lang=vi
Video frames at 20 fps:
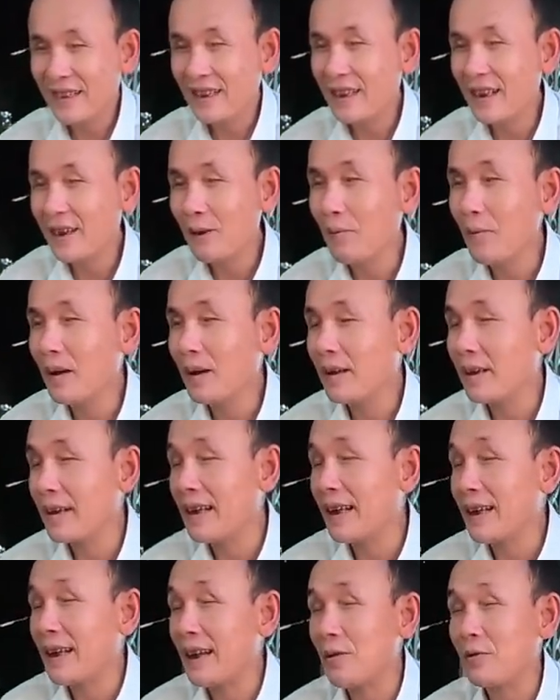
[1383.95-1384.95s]
dạ, dạ đúng rồi
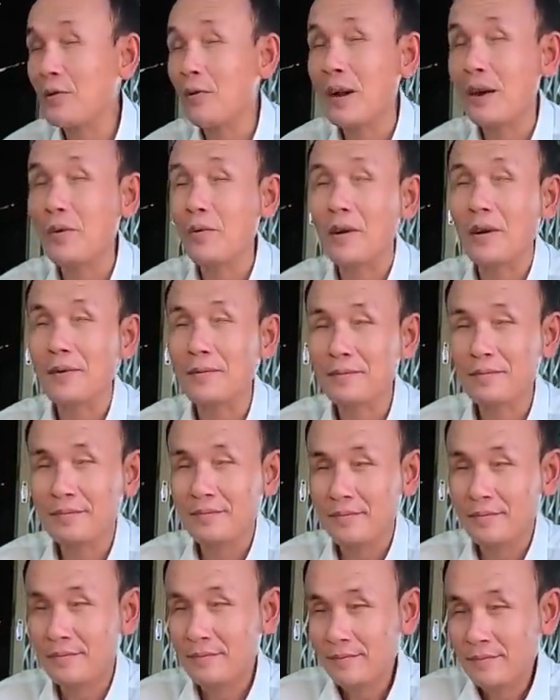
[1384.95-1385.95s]
người ta làm chú ăn luôn à
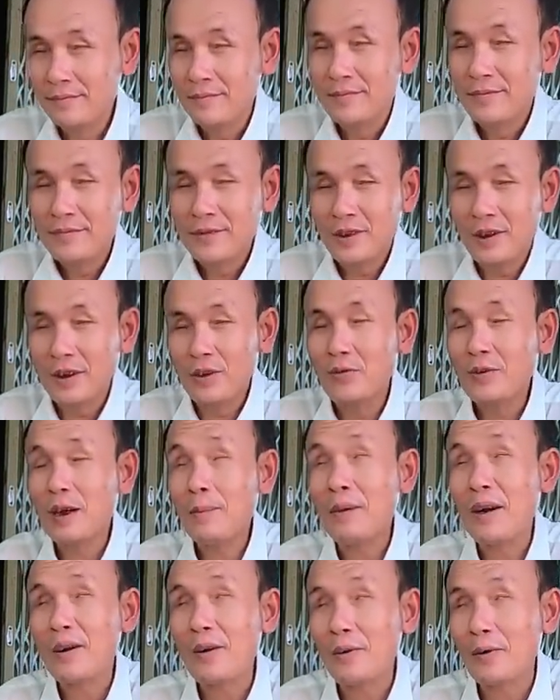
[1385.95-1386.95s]
dạ rồi dạ, chú
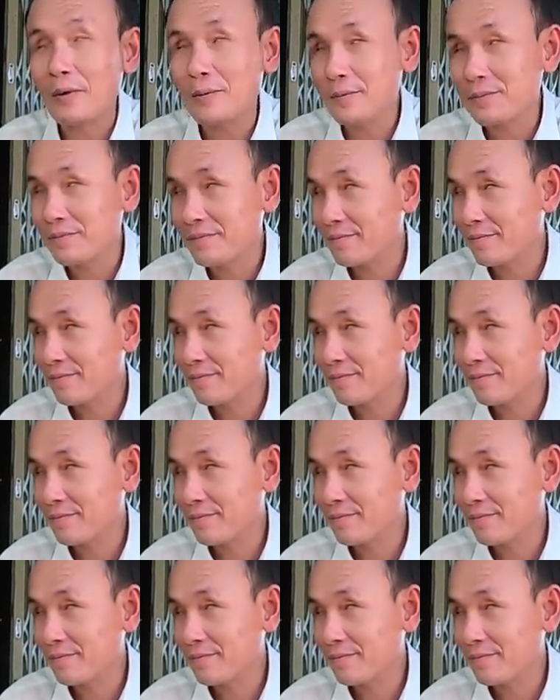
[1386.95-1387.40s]
cảm ơn con luôn